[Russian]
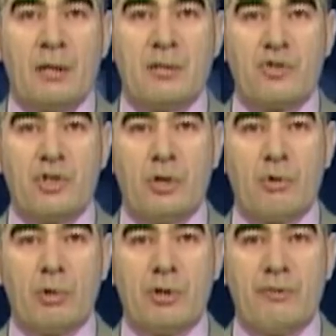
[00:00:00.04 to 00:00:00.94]
С начала
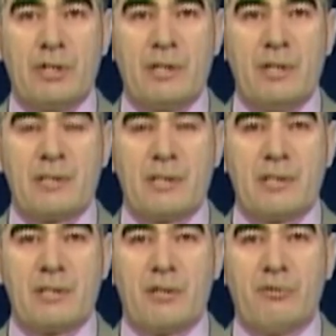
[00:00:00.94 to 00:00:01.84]
года в Адыгее
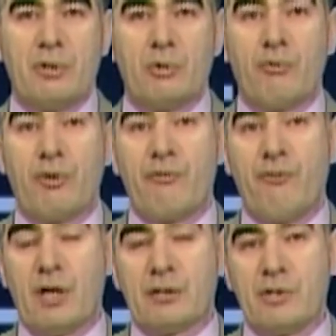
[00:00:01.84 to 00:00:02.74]
зарегистрированы новые
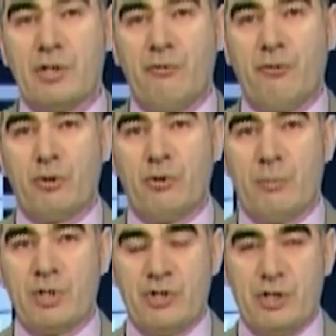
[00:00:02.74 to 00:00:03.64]
факты телефонного
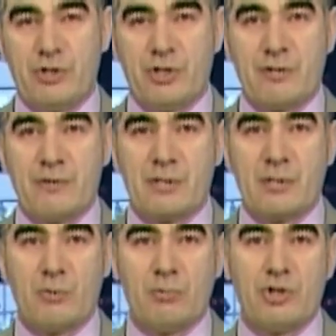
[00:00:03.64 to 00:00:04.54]
мошенничества.
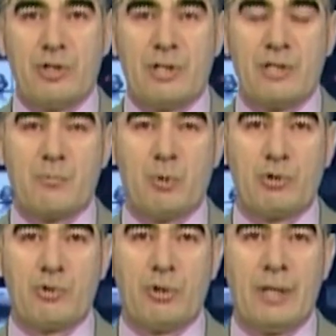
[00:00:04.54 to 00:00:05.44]
Злоумышленники
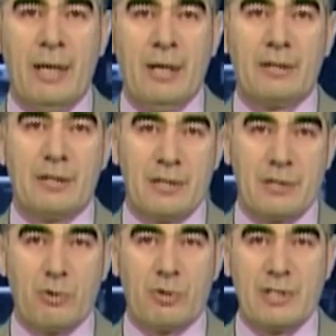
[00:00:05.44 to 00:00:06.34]
используют
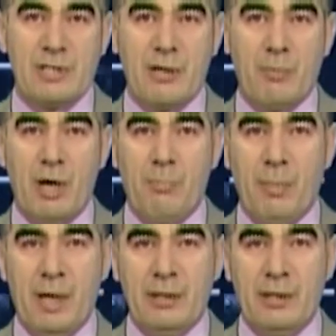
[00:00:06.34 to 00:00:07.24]
традиционные схемы
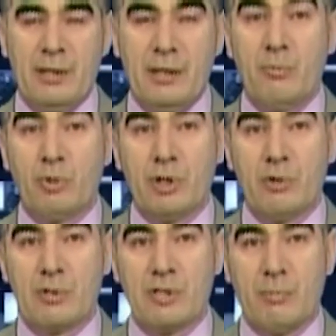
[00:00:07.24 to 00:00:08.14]
обмана, и им
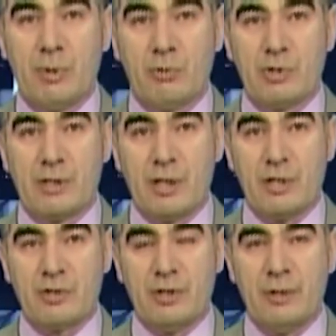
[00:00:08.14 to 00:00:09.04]
удается обмануть
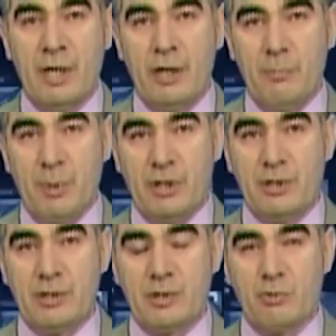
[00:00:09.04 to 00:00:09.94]
граждан и
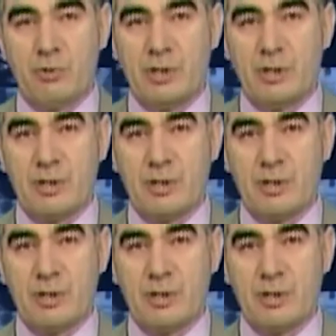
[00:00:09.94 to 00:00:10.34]
похитить у них